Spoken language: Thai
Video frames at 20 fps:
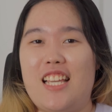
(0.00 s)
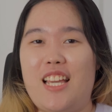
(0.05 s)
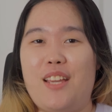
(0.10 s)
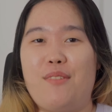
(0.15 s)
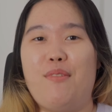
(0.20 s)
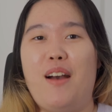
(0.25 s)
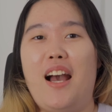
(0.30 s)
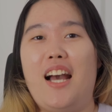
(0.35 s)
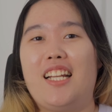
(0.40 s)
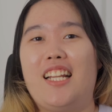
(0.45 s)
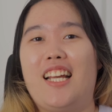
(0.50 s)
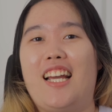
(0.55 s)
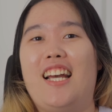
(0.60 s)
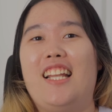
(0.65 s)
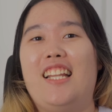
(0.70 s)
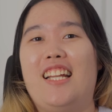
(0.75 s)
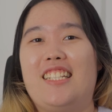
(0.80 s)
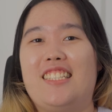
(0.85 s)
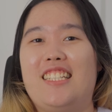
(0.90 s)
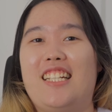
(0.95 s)
ใจบ้างนะคะ
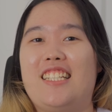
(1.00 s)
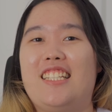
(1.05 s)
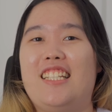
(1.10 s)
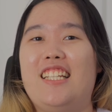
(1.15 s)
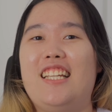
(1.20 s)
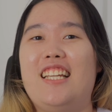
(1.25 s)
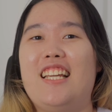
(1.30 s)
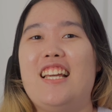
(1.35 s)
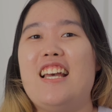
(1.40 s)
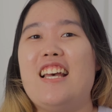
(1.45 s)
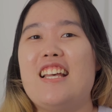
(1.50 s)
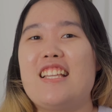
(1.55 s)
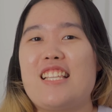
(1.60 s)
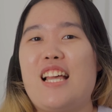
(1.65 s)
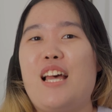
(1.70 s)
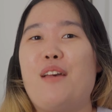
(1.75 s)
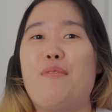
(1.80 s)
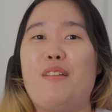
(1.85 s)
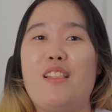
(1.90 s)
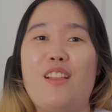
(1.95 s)
หลังจากที่
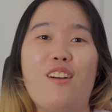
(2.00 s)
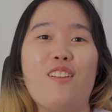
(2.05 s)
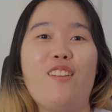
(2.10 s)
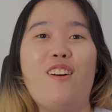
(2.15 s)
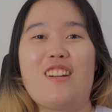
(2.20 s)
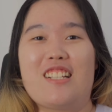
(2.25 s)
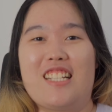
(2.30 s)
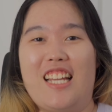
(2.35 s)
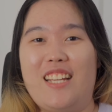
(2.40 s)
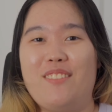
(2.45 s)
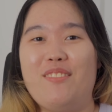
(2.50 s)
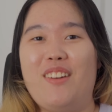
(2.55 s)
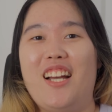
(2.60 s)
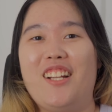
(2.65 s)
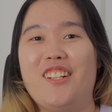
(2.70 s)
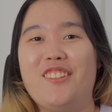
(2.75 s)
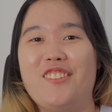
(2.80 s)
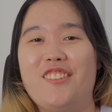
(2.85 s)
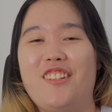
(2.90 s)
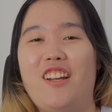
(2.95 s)
สายไปลองใช้มา
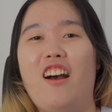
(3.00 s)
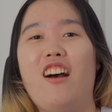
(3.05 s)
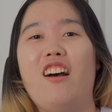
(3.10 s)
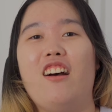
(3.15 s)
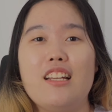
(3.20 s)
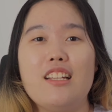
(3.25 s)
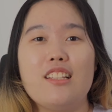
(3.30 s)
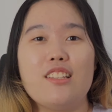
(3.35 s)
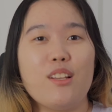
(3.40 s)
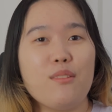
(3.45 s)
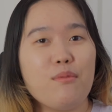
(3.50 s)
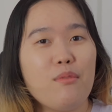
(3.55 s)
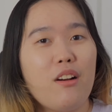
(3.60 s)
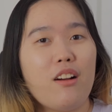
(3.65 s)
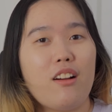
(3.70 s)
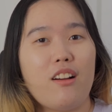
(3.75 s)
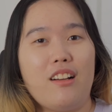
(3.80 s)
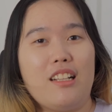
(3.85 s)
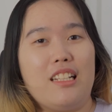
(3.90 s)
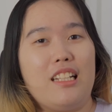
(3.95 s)
ดูเนาะต้องบอก
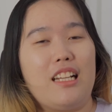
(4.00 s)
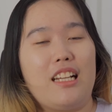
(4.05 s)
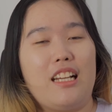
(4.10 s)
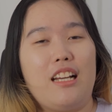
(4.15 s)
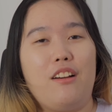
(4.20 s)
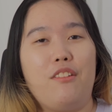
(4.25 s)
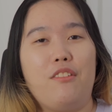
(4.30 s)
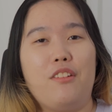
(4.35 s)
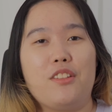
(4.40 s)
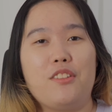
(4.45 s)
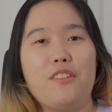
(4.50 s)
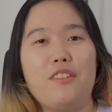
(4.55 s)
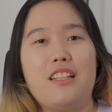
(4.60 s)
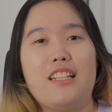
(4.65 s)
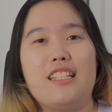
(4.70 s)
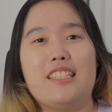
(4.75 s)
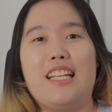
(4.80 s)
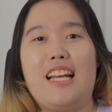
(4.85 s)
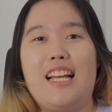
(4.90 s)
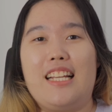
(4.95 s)
ก่อนนะคะว่าตัว
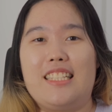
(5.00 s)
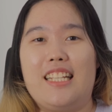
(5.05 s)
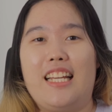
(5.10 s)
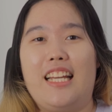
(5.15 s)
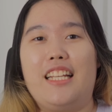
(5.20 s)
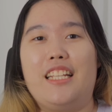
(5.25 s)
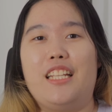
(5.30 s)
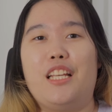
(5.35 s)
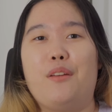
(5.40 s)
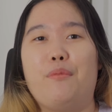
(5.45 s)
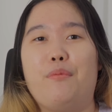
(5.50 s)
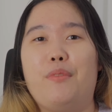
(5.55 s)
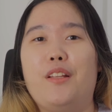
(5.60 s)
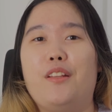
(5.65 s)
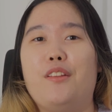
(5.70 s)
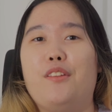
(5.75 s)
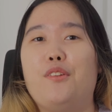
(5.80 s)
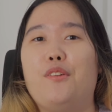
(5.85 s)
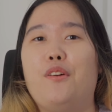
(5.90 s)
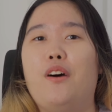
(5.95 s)
ที่สายใช้เนี่ยเป็น
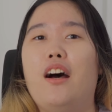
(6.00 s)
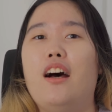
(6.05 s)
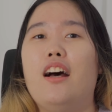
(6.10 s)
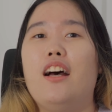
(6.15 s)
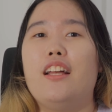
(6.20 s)
ตัว